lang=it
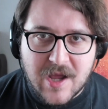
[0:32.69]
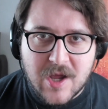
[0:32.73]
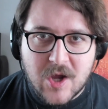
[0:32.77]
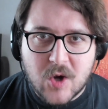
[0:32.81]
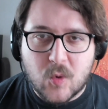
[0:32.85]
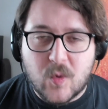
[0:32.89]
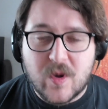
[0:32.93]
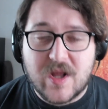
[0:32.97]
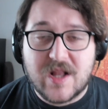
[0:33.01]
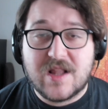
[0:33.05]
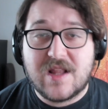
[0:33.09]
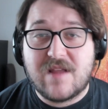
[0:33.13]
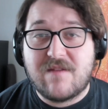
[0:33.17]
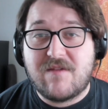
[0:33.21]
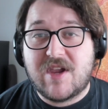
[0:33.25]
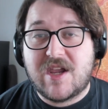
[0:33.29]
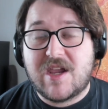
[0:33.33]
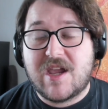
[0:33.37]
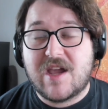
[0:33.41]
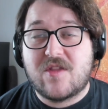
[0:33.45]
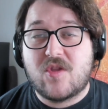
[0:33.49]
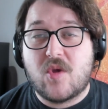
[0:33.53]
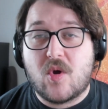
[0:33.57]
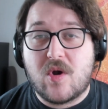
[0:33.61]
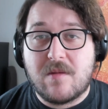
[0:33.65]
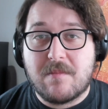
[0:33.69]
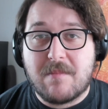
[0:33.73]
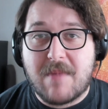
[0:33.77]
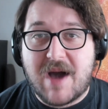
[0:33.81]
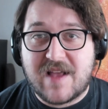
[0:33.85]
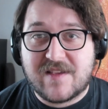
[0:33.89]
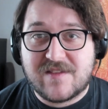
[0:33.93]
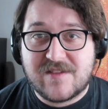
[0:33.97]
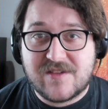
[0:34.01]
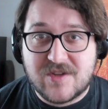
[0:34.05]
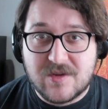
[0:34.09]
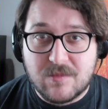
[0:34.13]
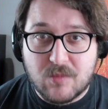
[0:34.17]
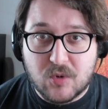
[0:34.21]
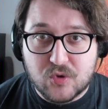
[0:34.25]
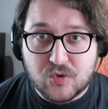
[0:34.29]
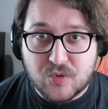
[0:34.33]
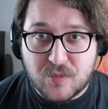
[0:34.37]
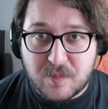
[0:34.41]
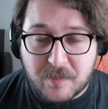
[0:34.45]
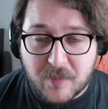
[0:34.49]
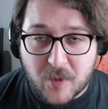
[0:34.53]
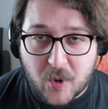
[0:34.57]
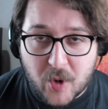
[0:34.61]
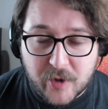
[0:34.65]
Quindi vi chiedo il massimo
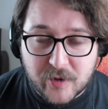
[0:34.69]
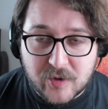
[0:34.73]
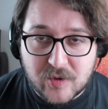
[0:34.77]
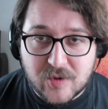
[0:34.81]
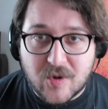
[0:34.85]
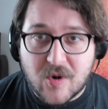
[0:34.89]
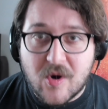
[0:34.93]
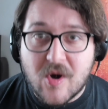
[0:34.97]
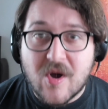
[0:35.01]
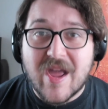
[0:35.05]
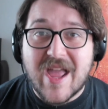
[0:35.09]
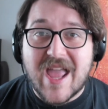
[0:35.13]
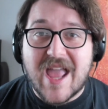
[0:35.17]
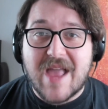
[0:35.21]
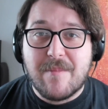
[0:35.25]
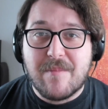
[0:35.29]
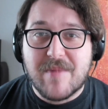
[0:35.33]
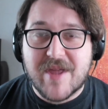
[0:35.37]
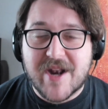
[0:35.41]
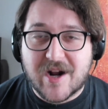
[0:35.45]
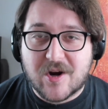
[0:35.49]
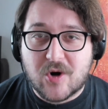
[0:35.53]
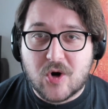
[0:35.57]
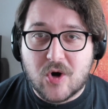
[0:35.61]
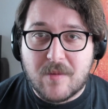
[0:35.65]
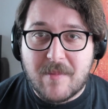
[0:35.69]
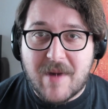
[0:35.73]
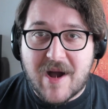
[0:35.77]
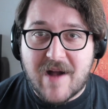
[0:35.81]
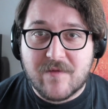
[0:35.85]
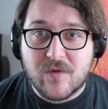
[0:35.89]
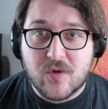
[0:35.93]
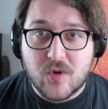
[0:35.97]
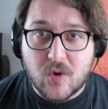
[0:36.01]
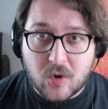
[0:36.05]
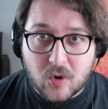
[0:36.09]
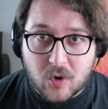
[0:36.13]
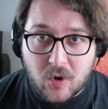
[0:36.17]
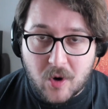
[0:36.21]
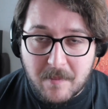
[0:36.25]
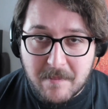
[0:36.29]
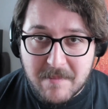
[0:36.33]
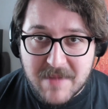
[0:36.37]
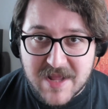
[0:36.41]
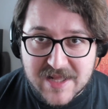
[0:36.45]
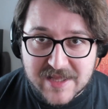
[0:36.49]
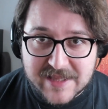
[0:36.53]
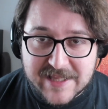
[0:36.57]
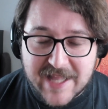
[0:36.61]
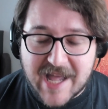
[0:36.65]
supporto e mi raccomando,
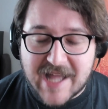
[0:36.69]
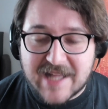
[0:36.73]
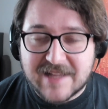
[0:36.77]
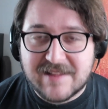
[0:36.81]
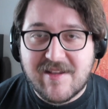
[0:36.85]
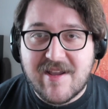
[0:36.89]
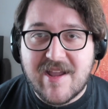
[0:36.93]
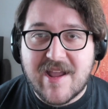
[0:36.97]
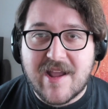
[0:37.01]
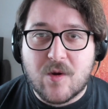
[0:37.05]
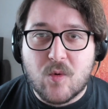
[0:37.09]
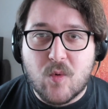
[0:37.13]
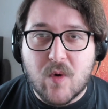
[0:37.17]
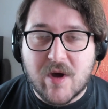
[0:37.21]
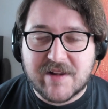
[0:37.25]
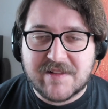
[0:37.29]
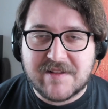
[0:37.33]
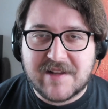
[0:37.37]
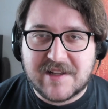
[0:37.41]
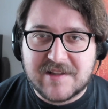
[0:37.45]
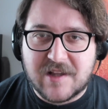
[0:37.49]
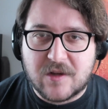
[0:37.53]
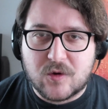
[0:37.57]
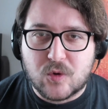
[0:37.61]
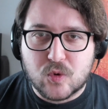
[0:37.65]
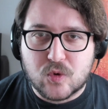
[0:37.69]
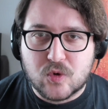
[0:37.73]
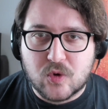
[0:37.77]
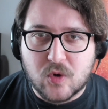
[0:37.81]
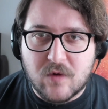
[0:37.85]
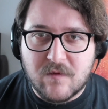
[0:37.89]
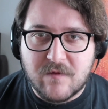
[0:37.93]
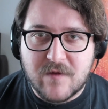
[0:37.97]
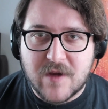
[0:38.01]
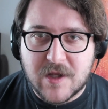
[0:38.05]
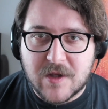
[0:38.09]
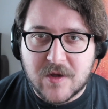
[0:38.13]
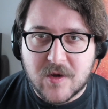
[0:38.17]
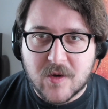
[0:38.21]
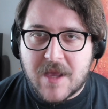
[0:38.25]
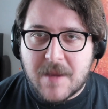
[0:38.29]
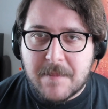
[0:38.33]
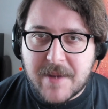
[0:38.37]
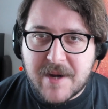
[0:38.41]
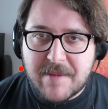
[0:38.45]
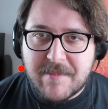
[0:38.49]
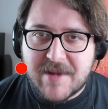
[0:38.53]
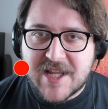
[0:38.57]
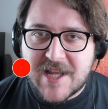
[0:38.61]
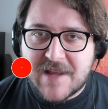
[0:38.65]
commentate e guardate tutto il video.
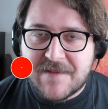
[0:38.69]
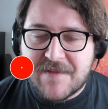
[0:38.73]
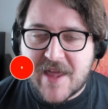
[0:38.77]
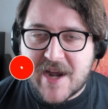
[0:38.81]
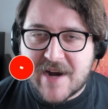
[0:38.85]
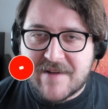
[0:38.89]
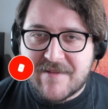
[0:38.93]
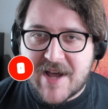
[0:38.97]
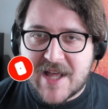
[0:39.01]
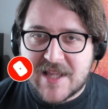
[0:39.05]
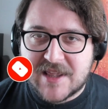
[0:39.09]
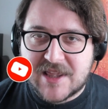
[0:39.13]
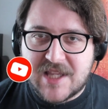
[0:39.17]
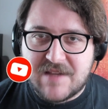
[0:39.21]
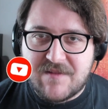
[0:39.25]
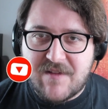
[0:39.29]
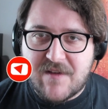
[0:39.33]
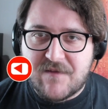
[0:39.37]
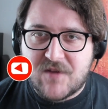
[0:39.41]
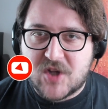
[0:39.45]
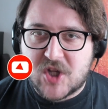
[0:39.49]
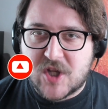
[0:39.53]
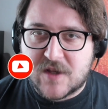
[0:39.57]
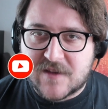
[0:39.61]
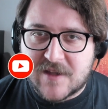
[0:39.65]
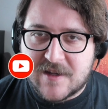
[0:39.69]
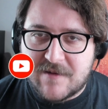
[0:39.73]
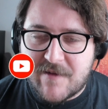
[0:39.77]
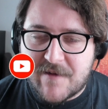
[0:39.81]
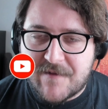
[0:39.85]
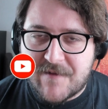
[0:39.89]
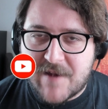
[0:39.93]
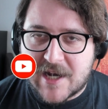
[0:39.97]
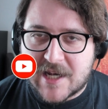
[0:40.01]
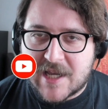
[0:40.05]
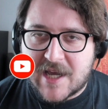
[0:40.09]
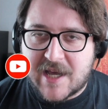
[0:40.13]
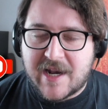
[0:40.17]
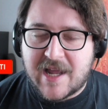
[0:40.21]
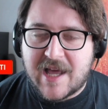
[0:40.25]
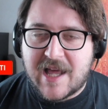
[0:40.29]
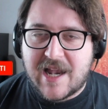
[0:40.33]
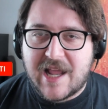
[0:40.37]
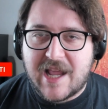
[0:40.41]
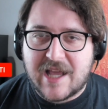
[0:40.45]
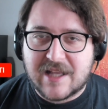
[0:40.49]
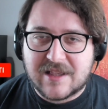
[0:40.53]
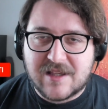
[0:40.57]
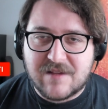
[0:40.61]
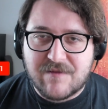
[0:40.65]
Prima di andare avanti vi invito a iscrivervi al canale
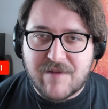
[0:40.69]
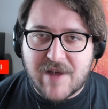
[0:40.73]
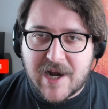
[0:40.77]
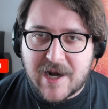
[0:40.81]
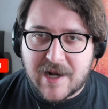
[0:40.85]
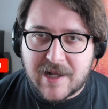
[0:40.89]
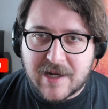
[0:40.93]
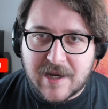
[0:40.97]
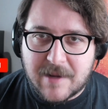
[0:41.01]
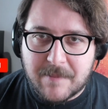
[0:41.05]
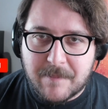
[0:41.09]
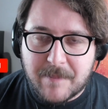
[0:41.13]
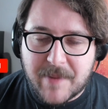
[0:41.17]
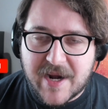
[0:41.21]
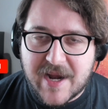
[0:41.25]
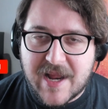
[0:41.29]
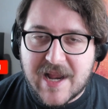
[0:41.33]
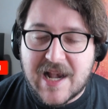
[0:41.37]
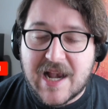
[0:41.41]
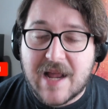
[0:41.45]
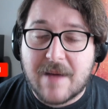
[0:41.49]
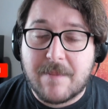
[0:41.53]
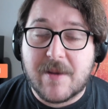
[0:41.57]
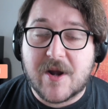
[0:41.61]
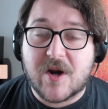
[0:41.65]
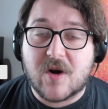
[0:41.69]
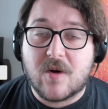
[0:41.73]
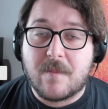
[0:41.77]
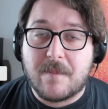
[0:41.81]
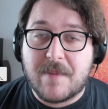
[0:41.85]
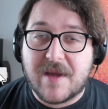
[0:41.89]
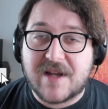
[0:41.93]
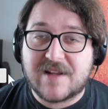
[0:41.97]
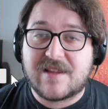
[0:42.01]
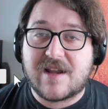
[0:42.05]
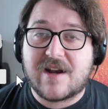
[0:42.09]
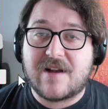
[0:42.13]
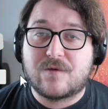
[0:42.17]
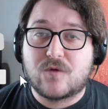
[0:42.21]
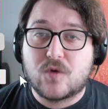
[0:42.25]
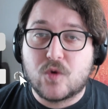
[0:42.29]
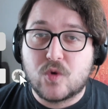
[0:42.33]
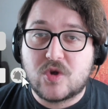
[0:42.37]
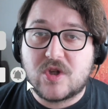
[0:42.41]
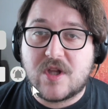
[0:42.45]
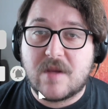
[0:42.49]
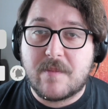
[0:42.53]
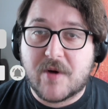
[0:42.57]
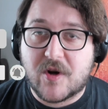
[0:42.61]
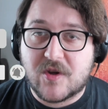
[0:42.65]
e attivare la campanella per non perdere
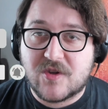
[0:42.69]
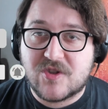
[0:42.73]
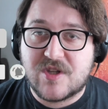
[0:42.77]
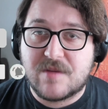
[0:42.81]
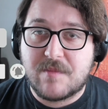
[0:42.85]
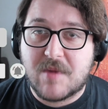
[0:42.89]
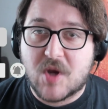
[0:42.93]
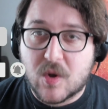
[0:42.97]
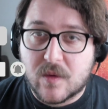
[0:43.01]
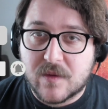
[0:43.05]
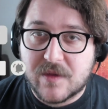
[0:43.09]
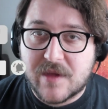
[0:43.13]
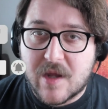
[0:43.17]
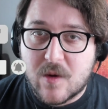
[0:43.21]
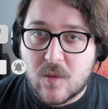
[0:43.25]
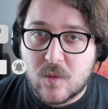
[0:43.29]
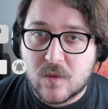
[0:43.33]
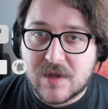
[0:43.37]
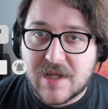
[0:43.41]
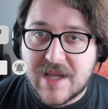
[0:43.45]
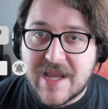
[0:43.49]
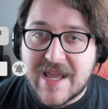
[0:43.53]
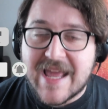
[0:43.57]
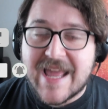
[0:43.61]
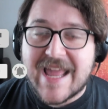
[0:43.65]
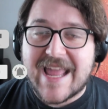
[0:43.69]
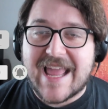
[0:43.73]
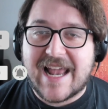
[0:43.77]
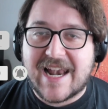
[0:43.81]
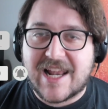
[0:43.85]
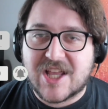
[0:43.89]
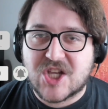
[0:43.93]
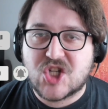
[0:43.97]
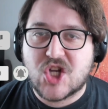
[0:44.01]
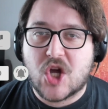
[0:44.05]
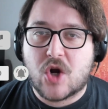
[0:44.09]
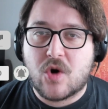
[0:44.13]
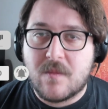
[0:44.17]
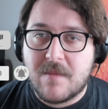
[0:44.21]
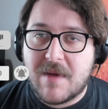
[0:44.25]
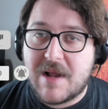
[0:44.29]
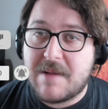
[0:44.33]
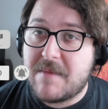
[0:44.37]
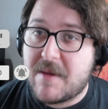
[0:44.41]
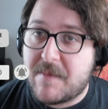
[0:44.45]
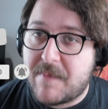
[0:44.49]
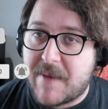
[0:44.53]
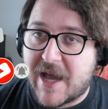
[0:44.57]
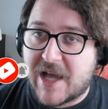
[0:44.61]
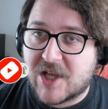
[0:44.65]
tutti i prossimi contenuti e a lasciare un bel
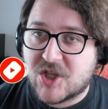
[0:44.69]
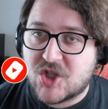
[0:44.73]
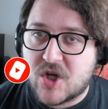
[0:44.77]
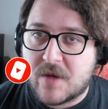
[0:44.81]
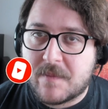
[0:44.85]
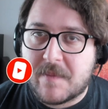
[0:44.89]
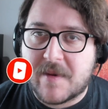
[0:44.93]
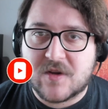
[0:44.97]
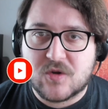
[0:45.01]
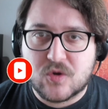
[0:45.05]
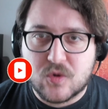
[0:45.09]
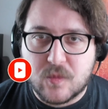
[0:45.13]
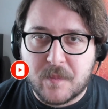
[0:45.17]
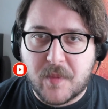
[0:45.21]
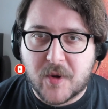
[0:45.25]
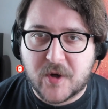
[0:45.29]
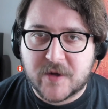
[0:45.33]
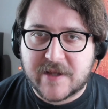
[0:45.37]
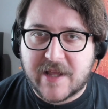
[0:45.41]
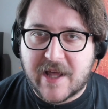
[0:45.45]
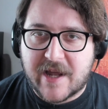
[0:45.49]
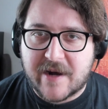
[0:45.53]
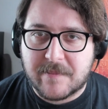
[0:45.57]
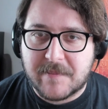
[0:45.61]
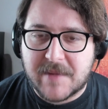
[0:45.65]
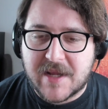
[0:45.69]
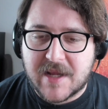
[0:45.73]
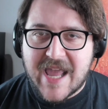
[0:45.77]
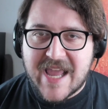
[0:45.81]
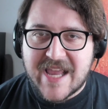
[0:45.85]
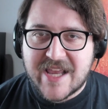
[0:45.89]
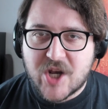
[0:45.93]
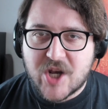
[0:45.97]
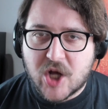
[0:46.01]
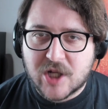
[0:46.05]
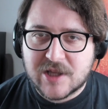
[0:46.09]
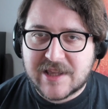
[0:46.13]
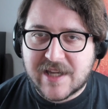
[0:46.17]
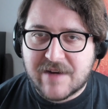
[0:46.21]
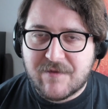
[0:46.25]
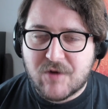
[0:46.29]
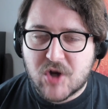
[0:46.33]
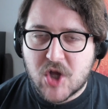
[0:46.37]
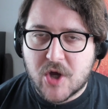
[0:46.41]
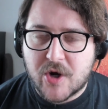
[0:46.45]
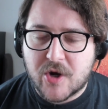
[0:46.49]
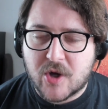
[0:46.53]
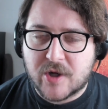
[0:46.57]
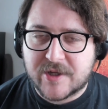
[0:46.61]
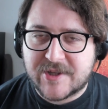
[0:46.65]
mi piace per supportarmi. Inoltre
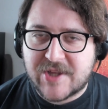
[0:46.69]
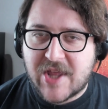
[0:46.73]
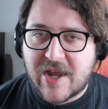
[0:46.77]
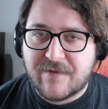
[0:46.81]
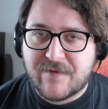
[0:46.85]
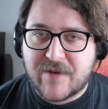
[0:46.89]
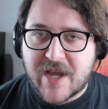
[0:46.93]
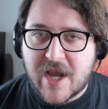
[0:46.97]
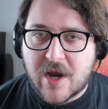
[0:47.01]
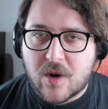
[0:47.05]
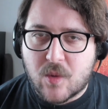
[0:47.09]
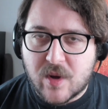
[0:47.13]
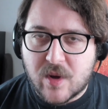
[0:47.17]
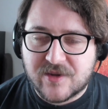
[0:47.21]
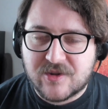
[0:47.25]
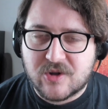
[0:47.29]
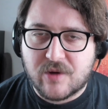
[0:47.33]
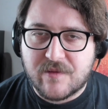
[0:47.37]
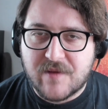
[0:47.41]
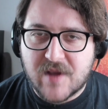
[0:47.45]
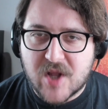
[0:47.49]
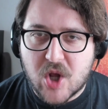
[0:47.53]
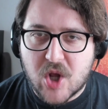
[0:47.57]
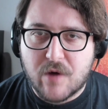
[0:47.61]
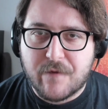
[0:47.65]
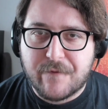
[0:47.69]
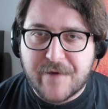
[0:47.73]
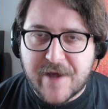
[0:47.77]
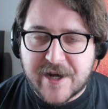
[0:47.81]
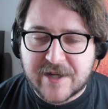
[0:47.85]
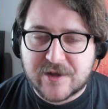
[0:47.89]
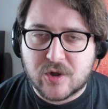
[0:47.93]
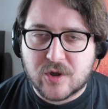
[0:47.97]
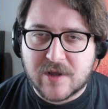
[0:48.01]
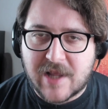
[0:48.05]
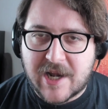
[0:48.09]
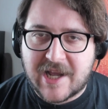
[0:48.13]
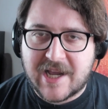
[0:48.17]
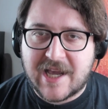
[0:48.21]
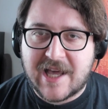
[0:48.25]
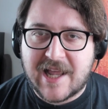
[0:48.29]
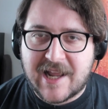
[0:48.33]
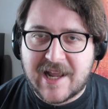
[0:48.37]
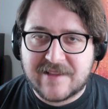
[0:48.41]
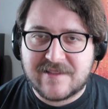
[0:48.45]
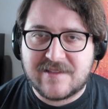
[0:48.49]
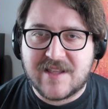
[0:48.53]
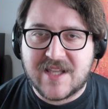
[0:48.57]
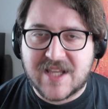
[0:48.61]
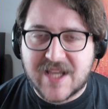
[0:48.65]
voglio ricordarvi che questo video è offerto dalla
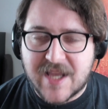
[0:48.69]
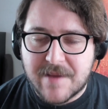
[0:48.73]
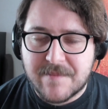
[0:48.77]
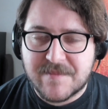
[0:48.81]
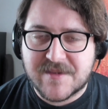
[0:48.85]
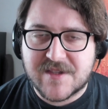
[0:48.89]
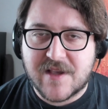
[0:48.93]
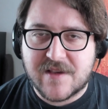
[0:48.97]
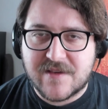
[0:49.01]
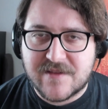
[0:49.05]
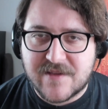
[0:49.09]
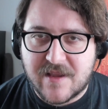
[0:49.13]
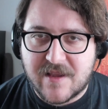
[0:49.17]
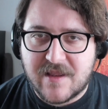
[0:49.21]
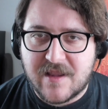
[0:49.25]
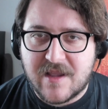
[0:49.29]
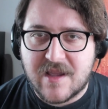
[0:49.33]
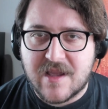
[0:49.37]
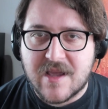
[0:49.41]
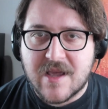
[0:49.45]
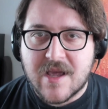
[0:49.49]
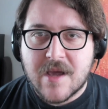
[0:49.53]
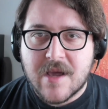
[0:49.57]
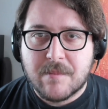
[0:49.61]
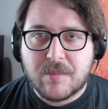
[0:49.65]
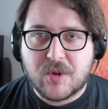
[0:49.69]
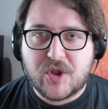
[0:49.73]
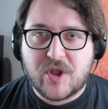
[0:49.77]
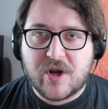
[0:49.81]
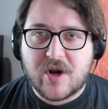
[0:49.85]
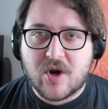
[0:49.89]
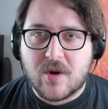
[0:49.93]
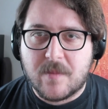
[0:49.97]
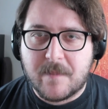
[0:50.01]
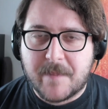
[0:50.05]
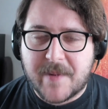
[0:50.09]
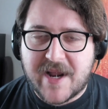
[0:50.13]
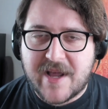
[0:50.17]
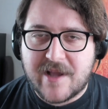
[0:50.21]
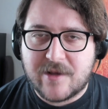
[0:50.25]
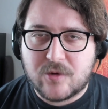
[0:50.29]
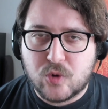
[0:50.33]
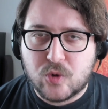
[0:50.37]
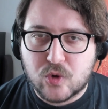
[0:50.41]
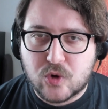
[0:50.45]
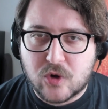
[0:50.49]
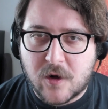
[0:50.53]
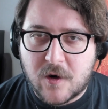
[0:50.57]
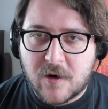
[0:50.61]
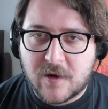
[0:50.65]
Galactic Games SD. Potrete comprare
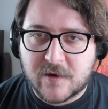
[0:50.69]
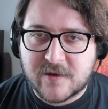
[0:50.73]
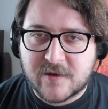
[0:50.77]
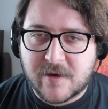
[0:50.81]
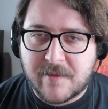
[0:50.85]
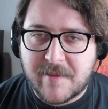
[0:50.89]
tutto il nostro